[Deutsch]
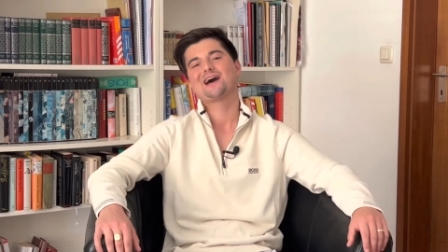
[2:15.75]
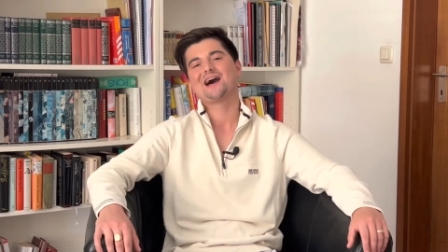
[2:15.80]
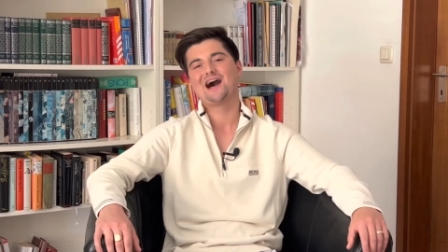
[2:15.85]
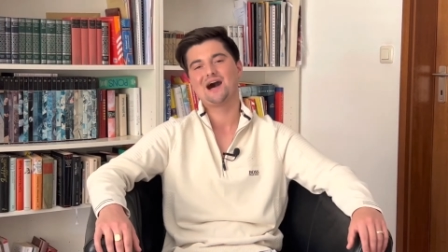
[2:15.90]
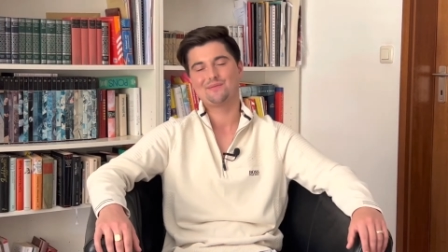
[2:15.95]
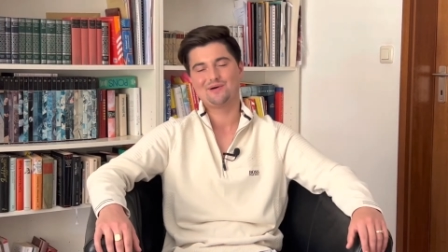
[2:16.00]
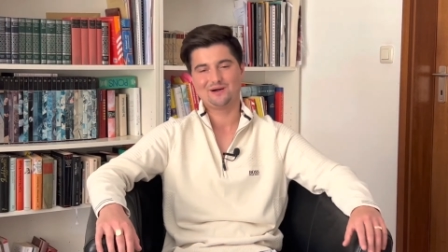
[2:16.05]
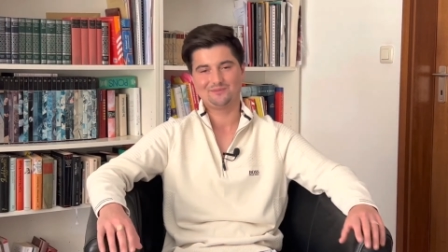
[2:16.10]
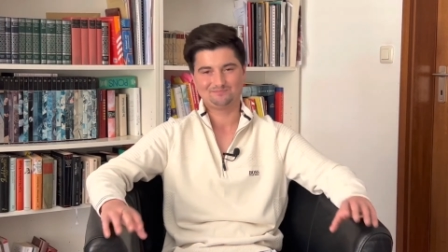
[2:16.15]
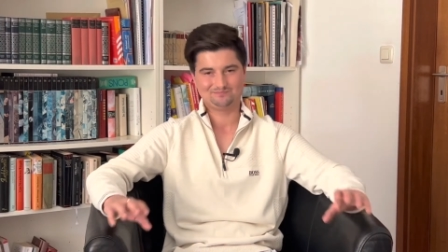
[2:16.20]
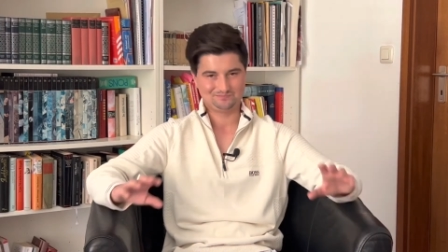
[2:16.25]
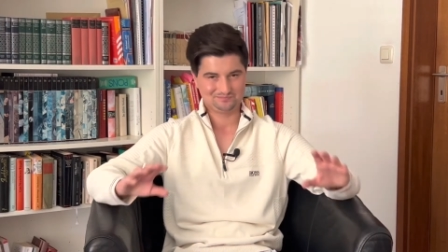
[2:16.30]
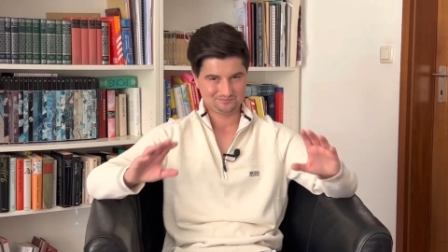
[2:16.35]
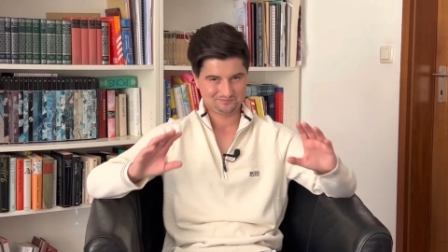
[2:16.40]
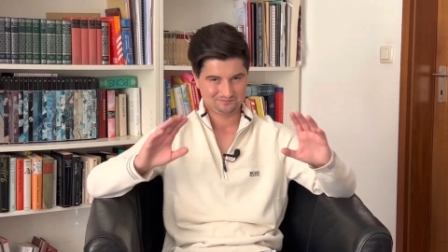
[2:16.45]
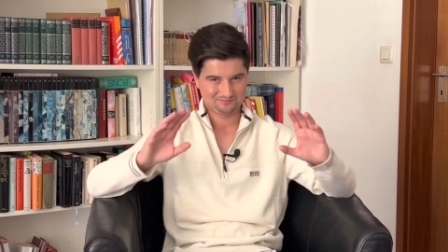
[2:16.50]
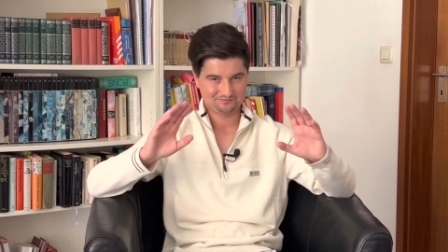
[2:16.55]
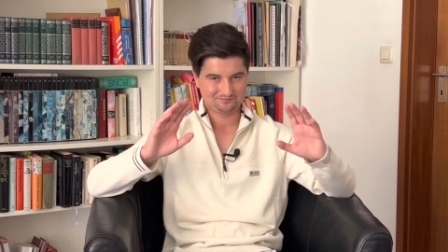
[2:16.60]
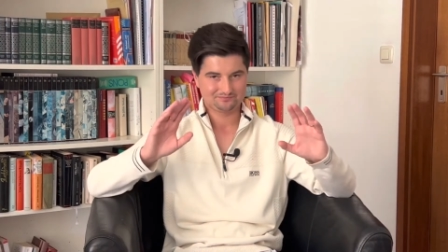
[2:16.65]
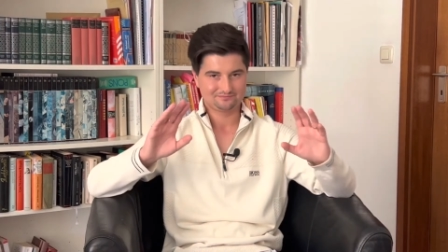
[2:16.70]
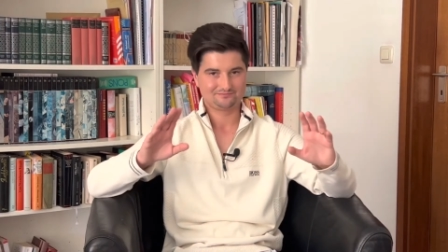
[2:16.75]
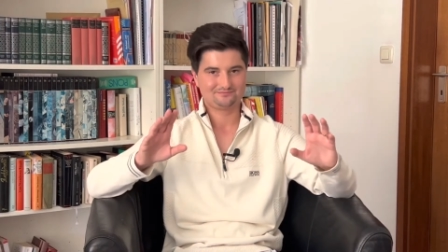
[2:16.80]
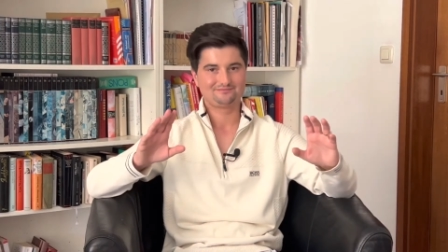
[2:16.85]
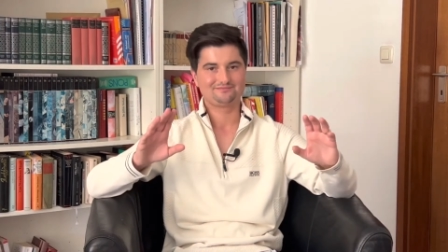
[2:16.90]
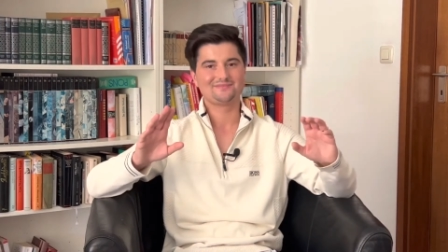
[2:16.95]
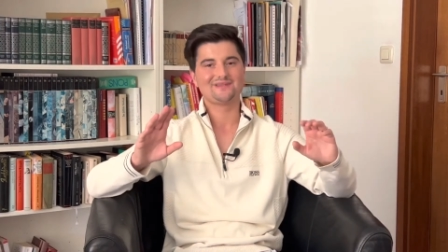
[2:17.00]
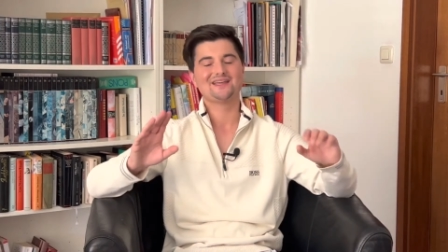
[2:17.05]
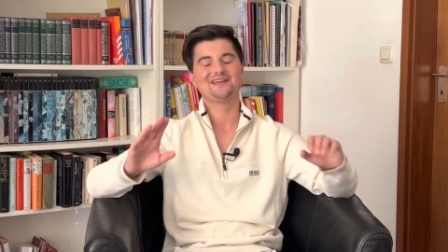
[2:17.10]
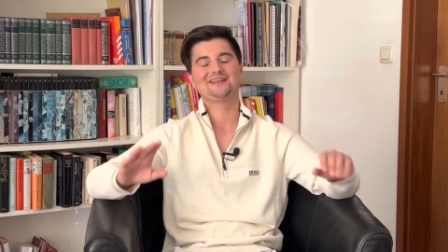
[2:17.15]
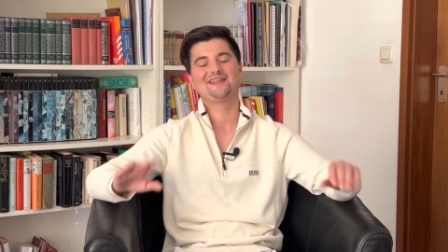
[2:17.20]
Aber
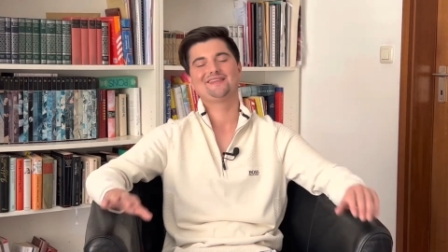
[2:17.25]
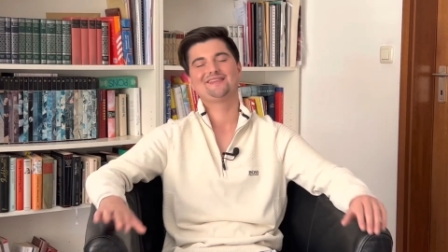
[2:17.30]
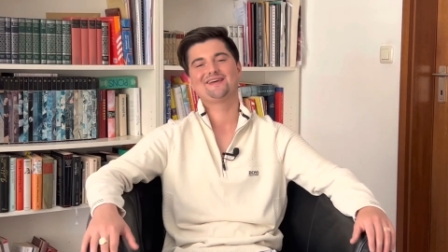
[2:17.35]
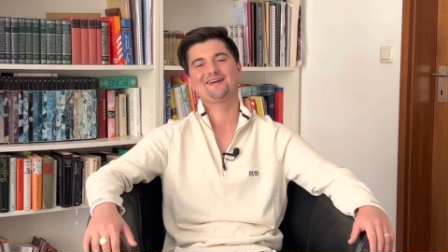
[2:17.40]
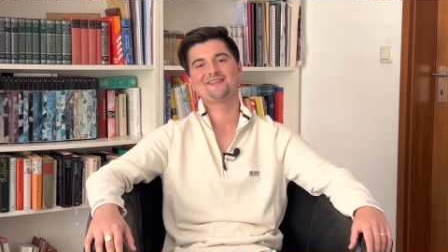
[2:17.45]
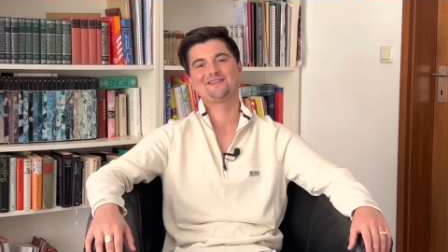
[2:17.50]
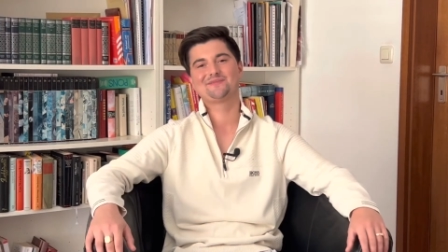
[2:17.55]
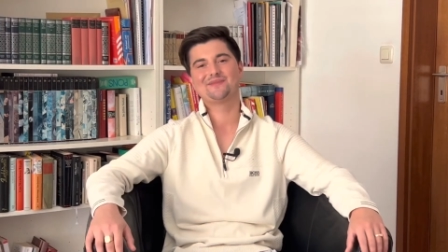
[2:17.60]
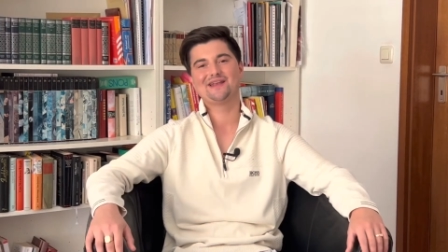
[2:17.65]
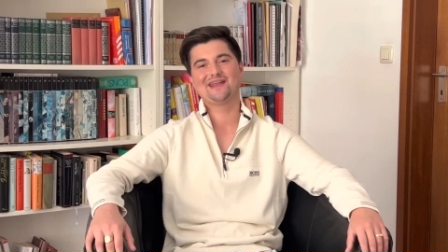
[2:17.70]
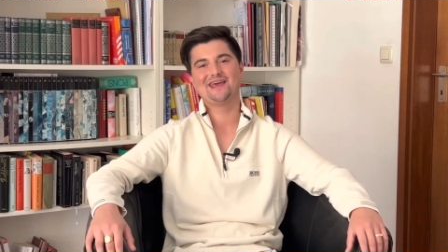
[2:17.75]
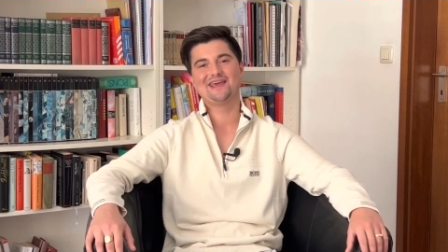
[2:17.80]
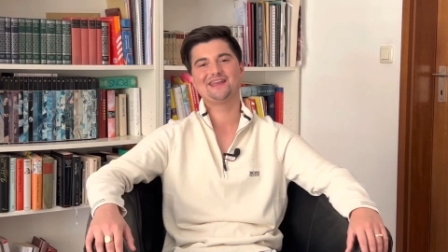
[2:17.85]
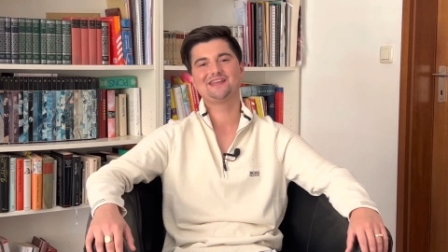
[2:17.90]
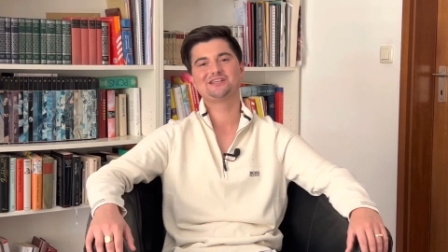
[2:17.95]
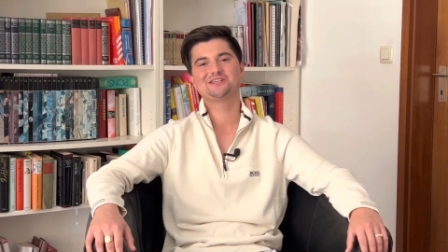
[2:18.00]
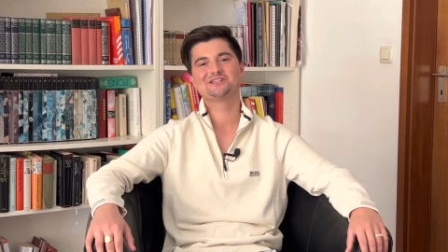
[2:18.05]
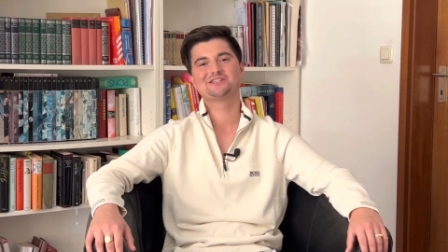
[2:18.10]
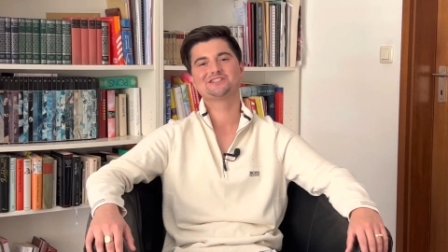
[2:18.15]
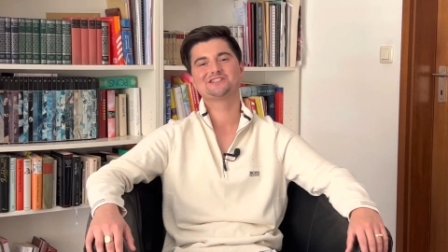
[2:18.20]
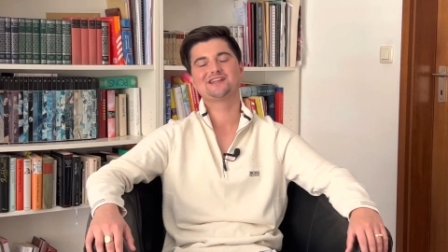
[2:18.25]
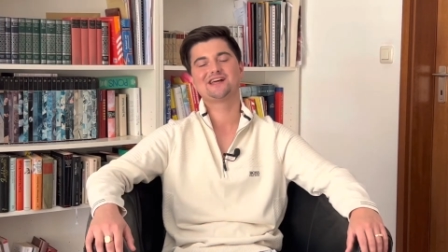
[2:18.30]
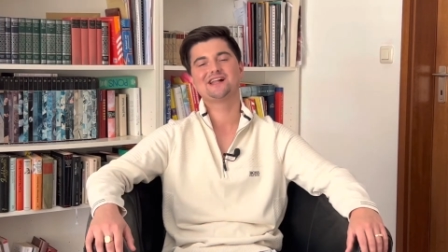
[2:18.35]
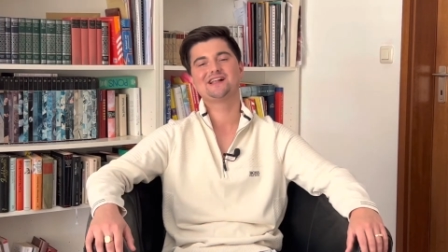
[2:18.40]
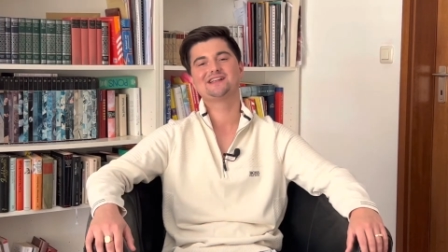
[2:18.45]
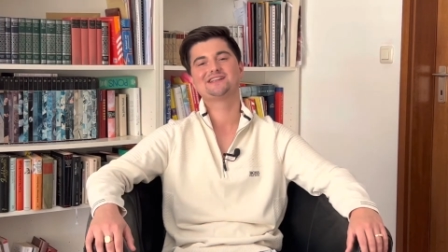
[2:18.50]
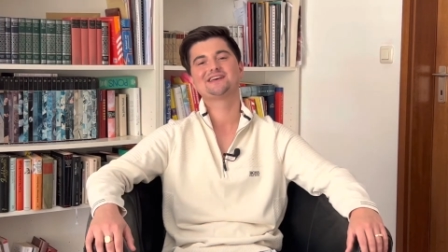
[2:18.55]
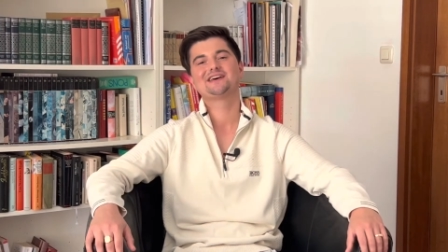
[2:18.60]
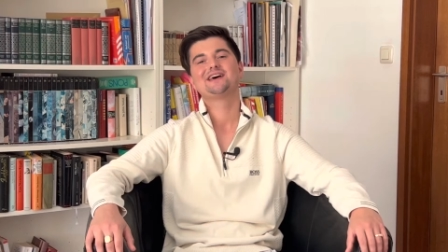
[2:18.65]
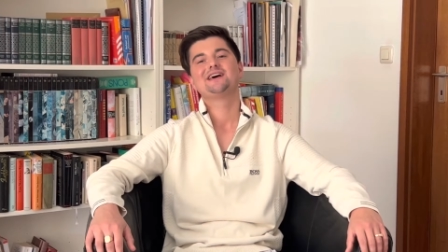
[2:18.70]
das sei jetzt mal
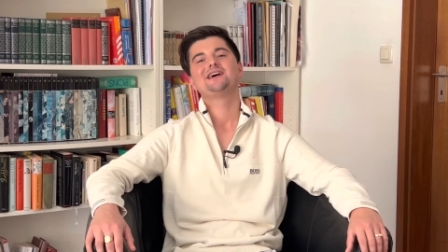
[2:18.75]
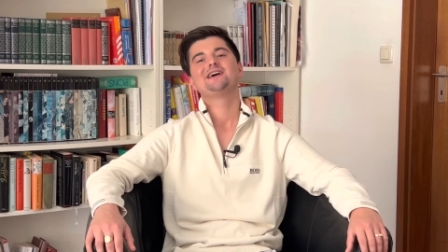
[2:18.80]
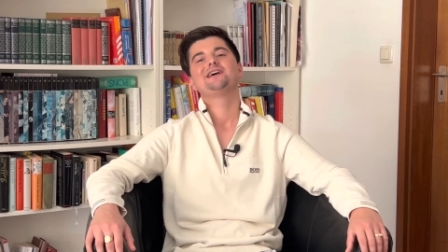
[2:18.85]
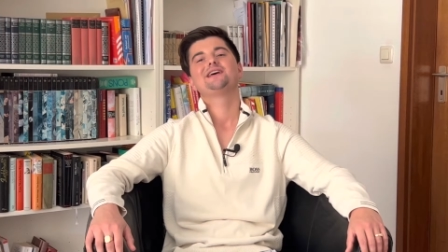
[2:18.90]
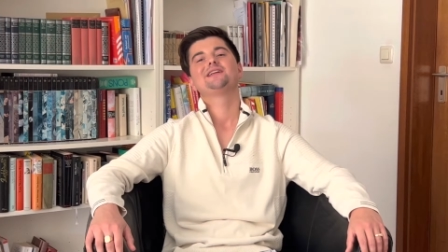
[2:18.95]
dahingestellt